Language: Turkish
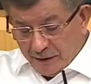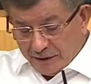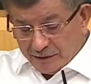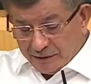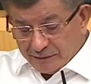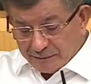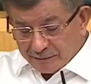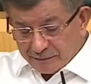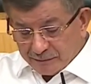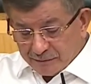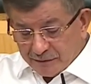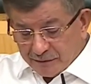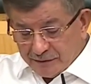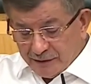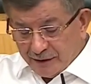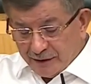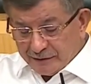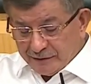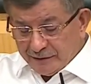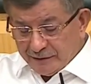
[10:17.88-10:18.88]
Bakın
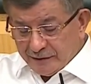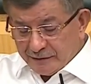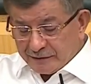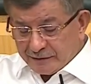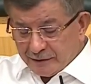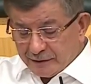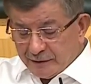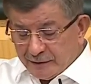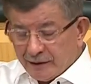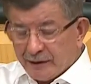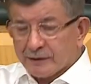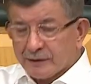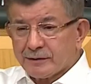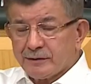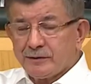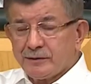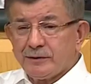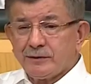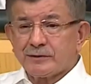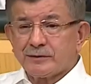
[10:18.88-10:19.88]
siyasi destekte
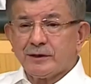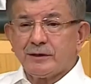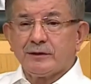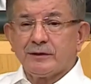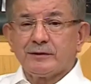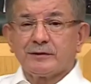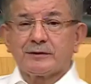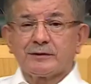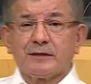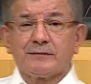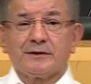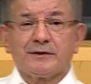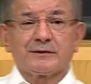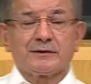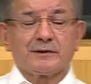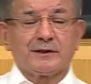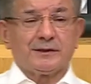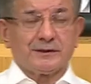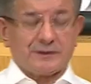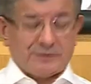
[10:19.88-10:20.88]
e, e,
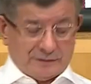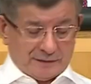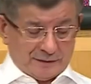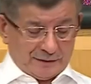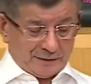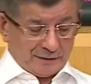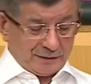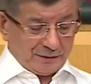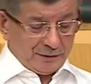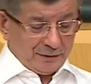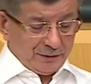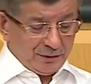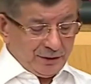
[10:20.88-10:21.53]
servet transferleri.